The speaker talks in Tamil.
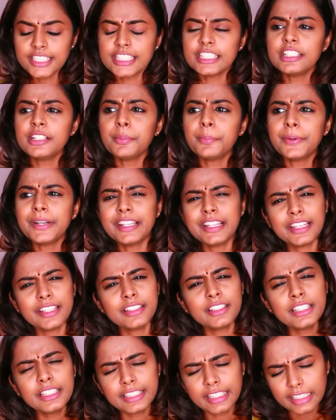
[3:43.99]
சின்ன
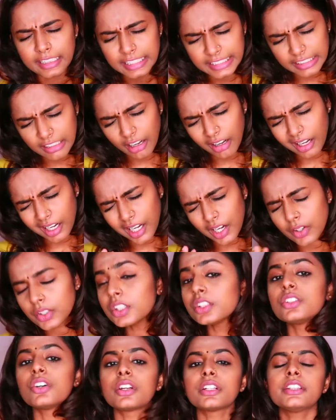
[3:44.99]
பிள்ளையிலேருந்து
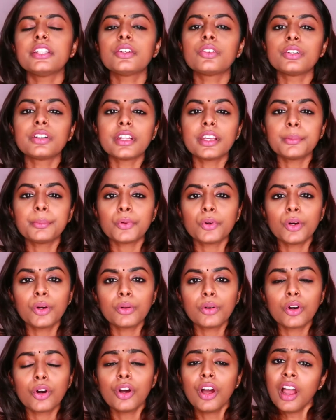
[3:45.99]
எதையாவது துரத்தி கொண்டே
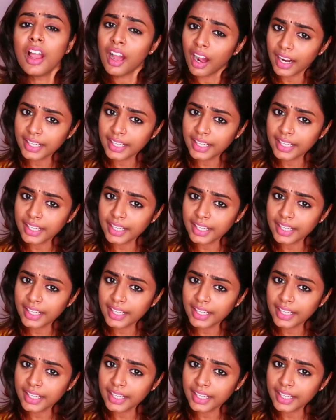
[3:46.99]
போவோம்